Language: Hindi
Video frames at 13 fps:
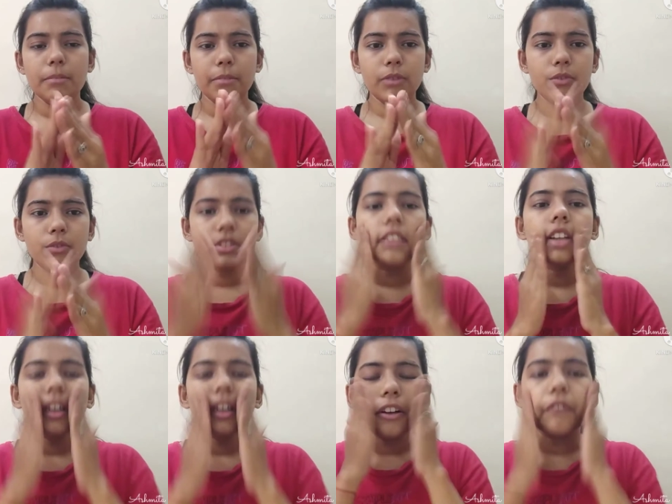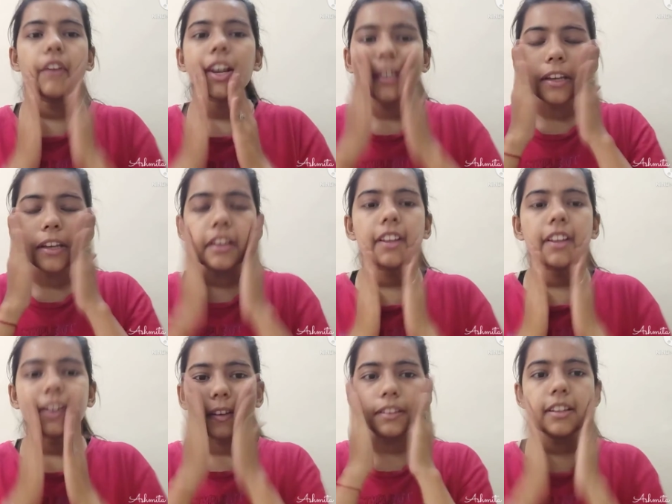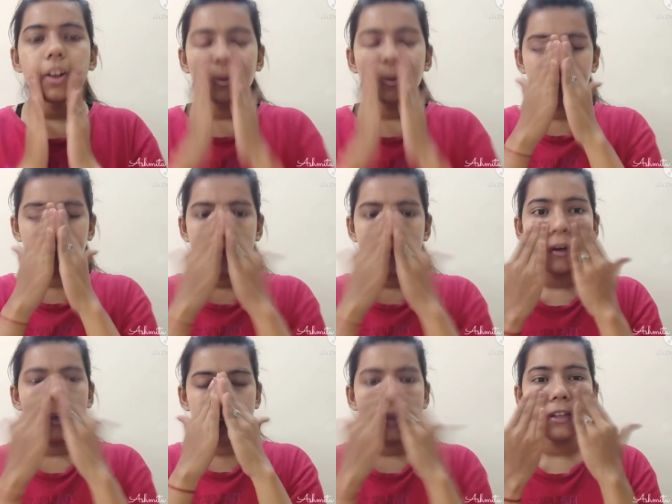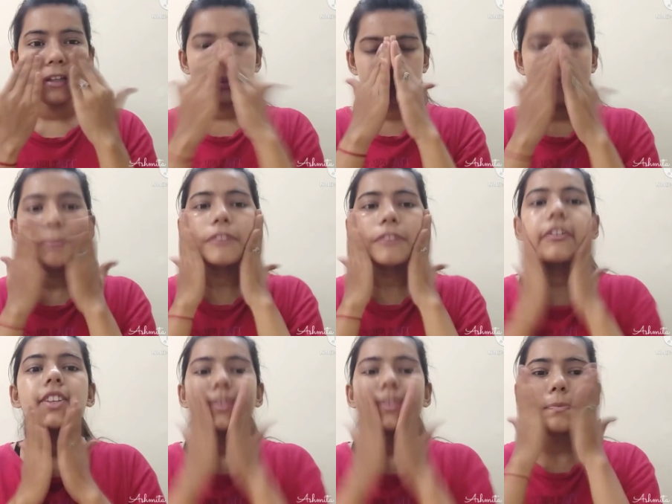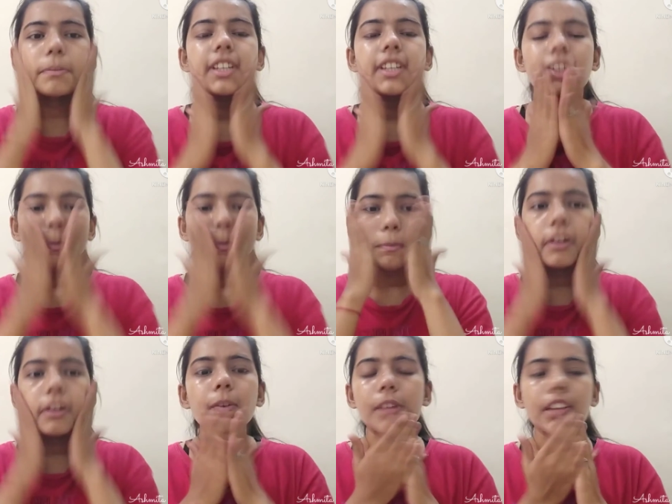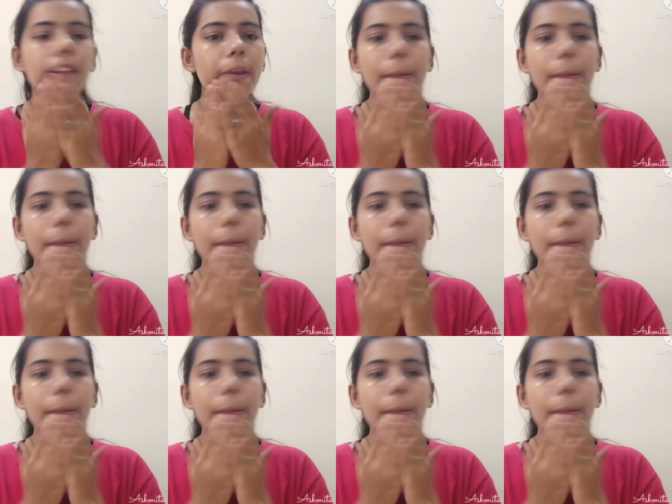पर वो ज़्यादा अफेक्ट नहीं करते और मैं और हल्के हाथों से अपने फेस में रब करूँगी